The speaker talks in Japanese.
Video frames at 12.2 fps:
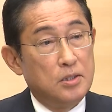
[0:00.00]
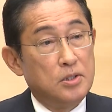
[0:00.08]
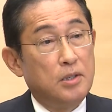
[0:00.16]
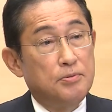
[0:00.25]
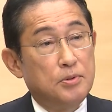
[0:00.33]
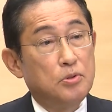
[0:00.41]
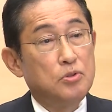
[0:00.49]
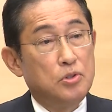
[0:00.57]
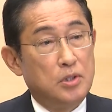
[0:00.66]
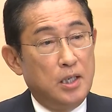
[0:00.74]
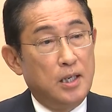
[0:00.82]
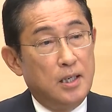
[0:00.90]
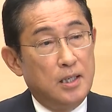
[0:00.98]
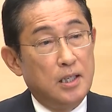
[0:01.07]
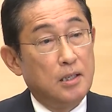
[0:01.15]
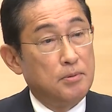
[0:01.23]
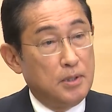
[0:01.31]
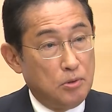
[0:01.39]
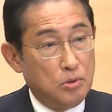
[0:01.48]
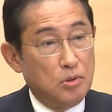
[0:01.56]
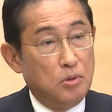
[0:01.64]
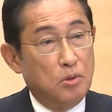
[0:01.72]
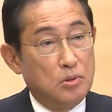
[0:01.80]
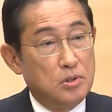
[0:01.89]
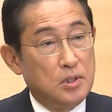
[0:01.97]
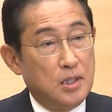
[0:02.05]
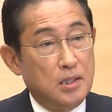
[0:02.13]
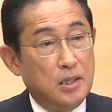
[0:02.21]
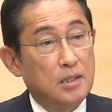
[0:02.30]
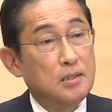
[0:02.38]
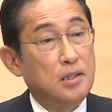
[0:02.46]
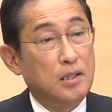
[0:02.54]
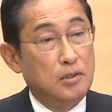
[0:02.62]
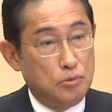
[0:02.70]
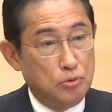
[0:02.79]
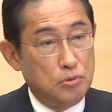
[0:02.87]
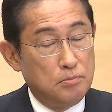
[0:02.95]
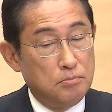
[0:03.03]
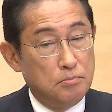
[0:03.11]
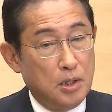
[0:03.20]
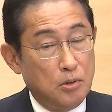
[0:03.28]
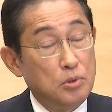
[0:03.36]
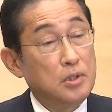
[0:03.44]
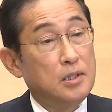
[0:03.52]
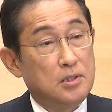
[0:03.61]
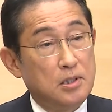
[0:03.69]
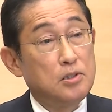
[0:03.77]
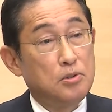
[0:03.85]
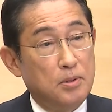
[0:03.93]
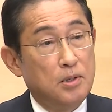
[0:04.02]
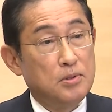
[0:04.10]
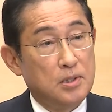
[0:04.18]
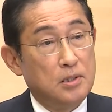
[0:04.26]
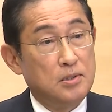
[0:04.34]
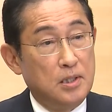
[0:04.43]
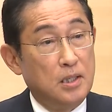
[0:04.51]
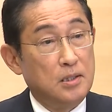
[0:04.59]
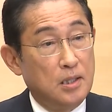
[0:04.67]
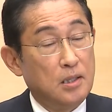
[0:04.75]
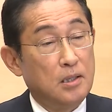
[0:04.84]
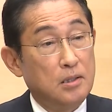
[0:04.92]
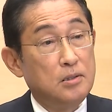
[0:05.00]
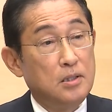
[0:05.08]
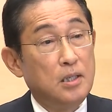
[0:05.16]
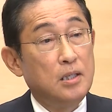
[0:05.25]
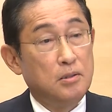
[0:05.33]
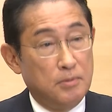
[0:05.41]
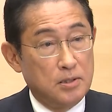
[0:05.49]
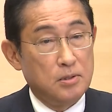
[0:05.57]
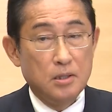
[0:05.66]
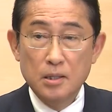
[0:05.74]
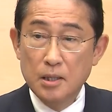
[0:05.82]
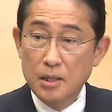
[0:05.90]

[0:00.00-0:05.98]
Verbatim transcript: 政府としてやるべきことをしっかりやっていく、こういった説明をさせていただいています。